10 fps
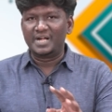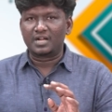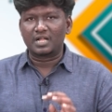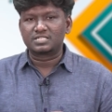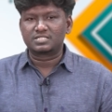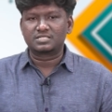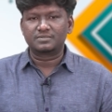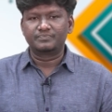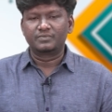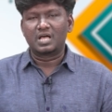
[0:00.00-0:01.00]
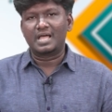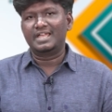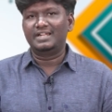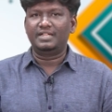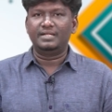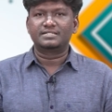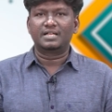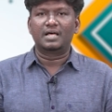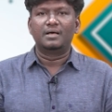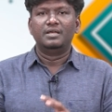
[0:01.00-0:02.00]
மெட்ராஸ் ஐஐடி
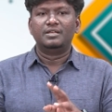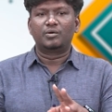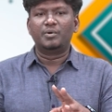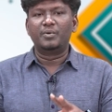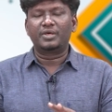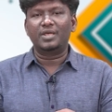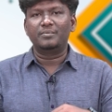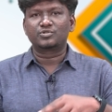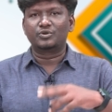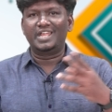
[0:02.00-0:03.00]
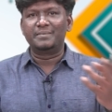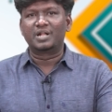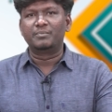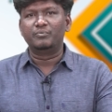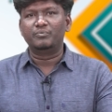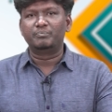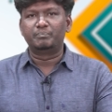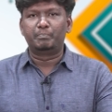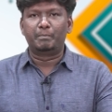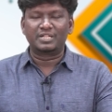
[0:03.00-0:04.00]
சரிங்களா ரொம்ப முக்கியம் ஸோ நியமனம்
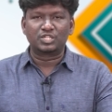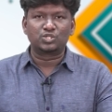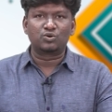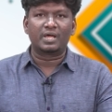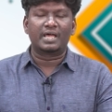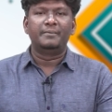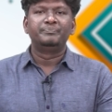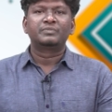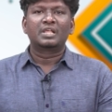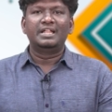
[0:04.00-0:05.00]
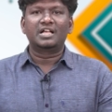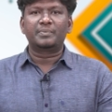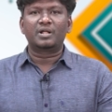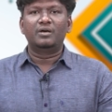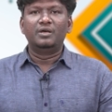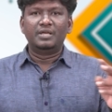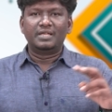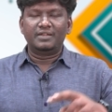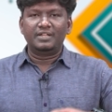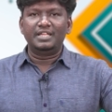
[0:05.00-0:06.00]
பார்த்து வச்சுக்கோங்க இதுக்கப்புறம்
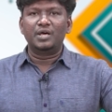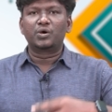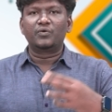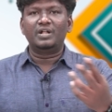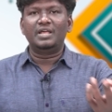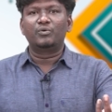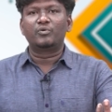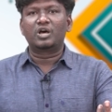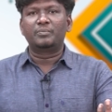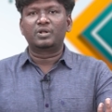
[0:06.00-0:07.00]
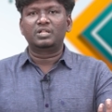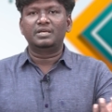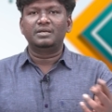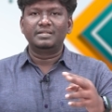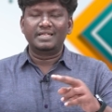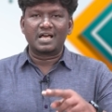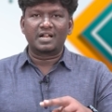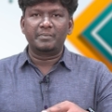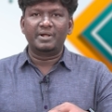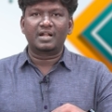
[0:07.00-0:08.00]
இந்தியாவுக்கு வெளியே உருவாக்க போகிறது
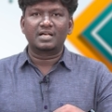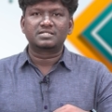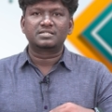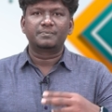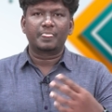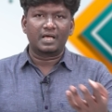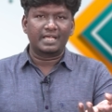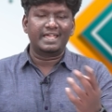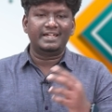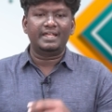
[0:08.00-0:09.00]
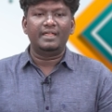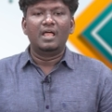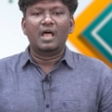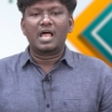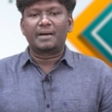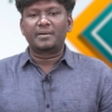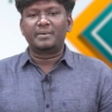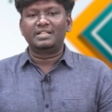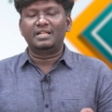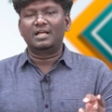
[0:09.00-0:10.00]
யாருன்னா மெட்ராஸ் ஐஐடி
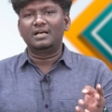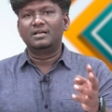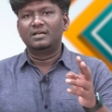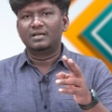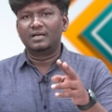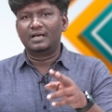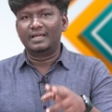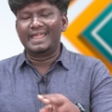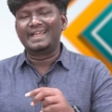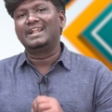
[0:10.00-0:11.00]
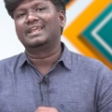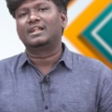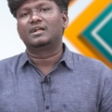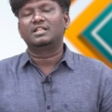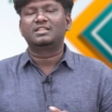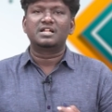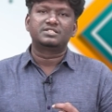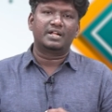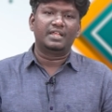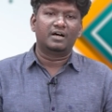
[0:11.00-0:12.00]
அதுக்கப்புறம் பார்த்தீங்கன்னா எங்கன்னு கேட்டாங்கன்னா
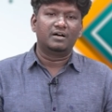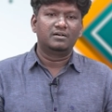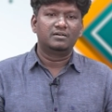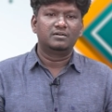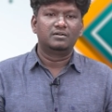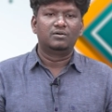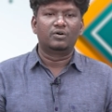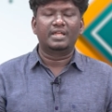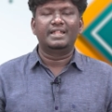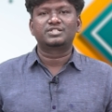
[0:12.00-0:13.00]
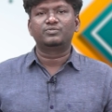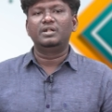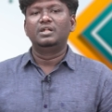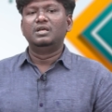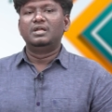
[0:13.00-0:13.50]
தான்சானியா ஓகே நெக்ஸ்ட் ஒன்